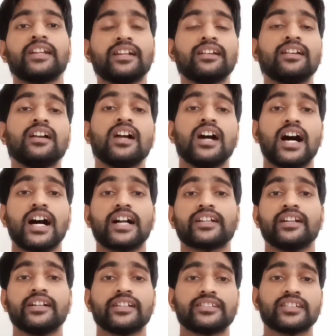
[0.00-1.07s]
मैंने
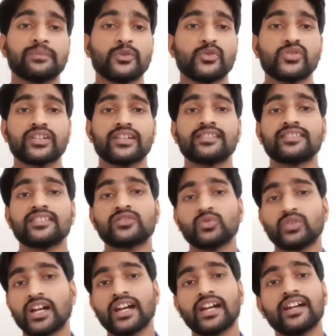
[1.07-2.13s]
आठ घंटे तक म्यूजिक इससे
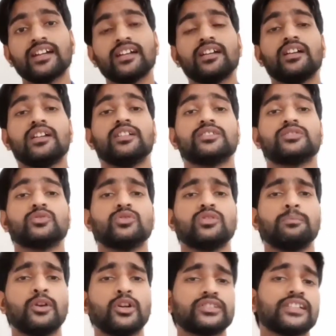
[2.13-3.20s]
सुना है
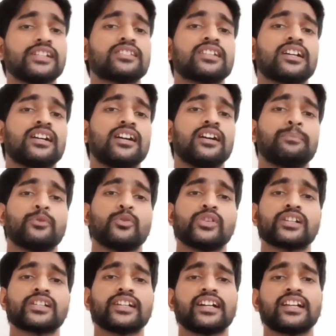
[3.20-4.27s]
तो बहुत ही अच्छा
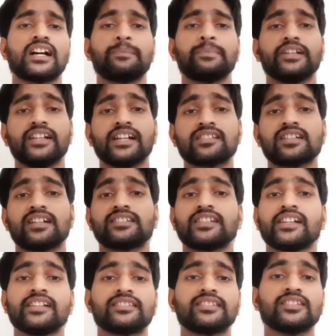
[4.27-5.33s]
प्रोडक्ट है अगर आप लेना
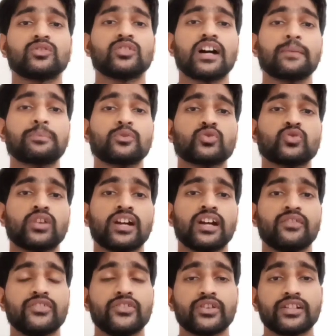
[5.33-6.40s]
चाहते हैं इसे तो आपको जो
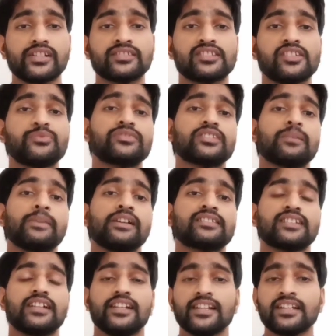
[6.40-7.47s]
है वीडियो के डिस्क्रिप्शन में
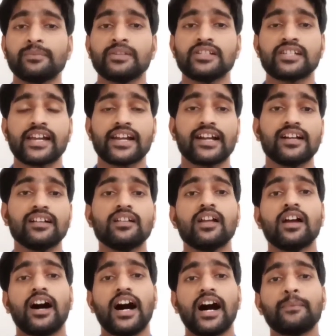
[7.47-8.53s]
इसका लिंक मिल जाएगा
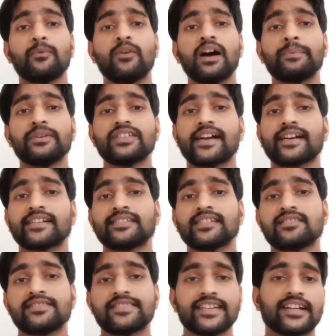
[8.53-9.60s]
आप वहाँ पे जाके
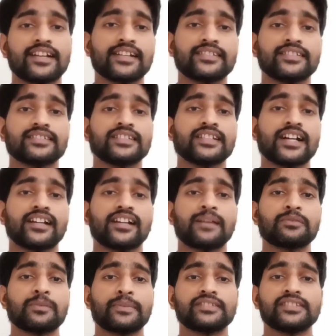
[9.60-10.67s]
इसे चेक कर सकते हैं अगर
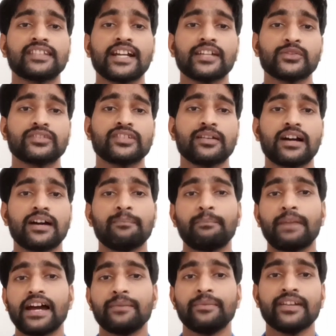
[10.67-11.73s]
आपको पसंद आए तो इसे आप
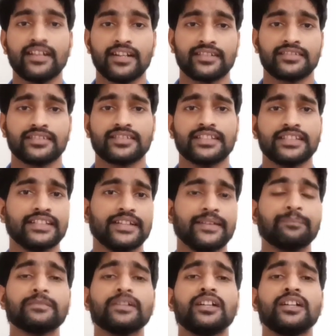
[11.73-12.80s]
बाय भी कर सकते हैं
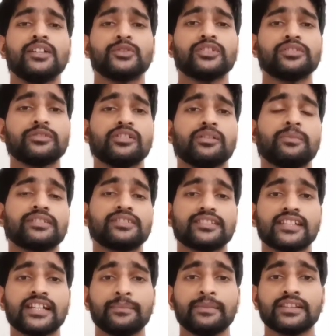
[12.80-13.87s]
तो इस वीडियो में बस
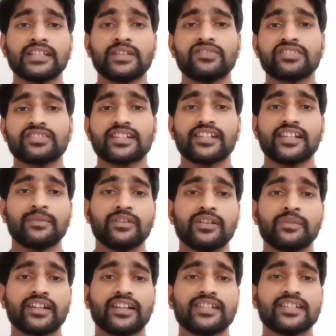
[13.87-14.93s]
इतना ही मिलते हैं फिर से नई
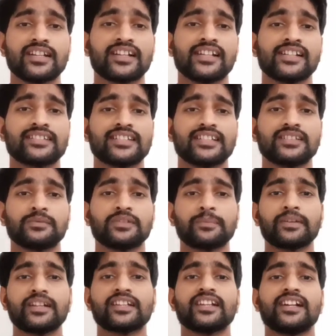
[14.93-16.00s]
वीडियो में नई जानकारी के साथ
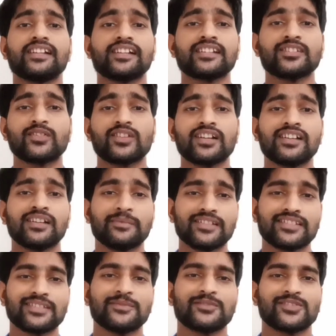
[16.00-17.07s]
अपना ख्याल रखिए और हम हाँ,
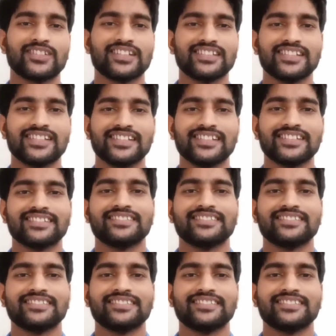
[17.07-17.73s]
हमेशा मुस्कुराते रहे